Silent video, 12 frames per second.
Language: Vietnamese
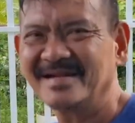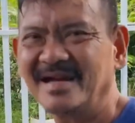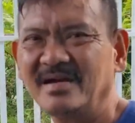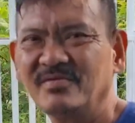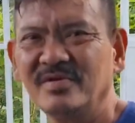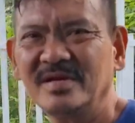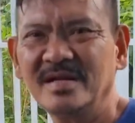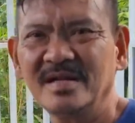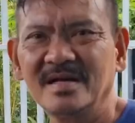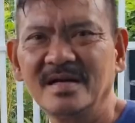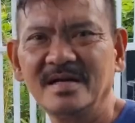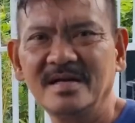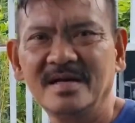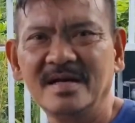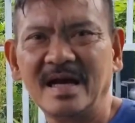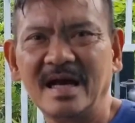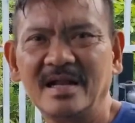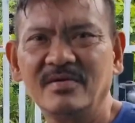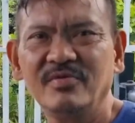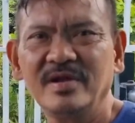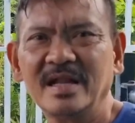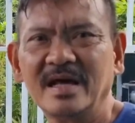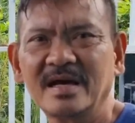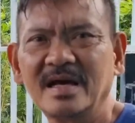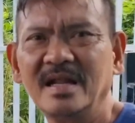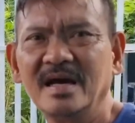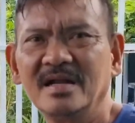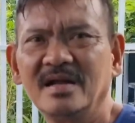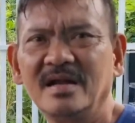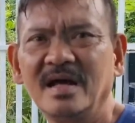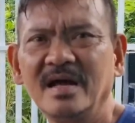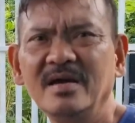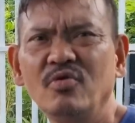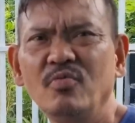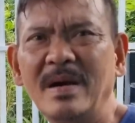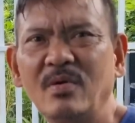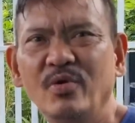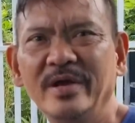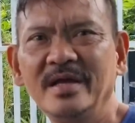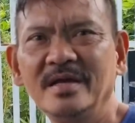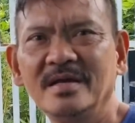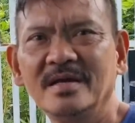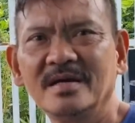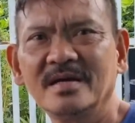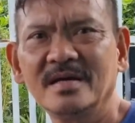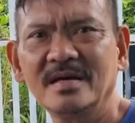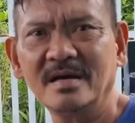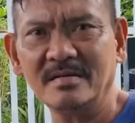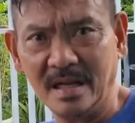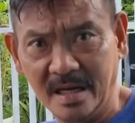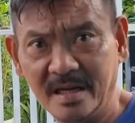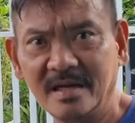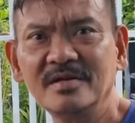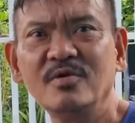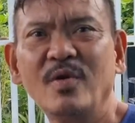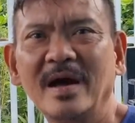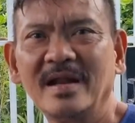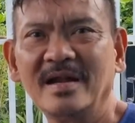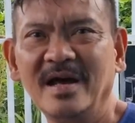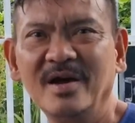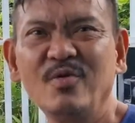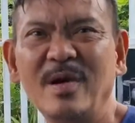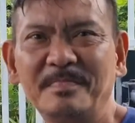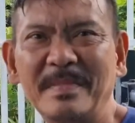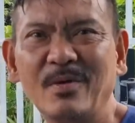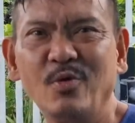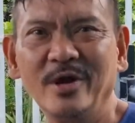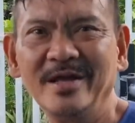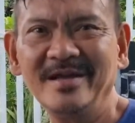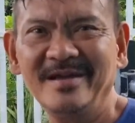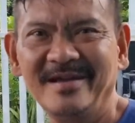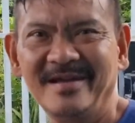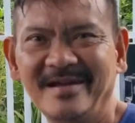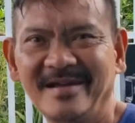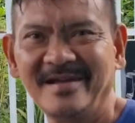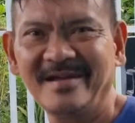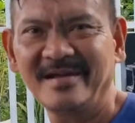thì à, Di cũng à, Halloween là cái lễ đó lễ của lễ hóa trang lễ đó nước ngoài là lễ của ma quỷ lễ hóa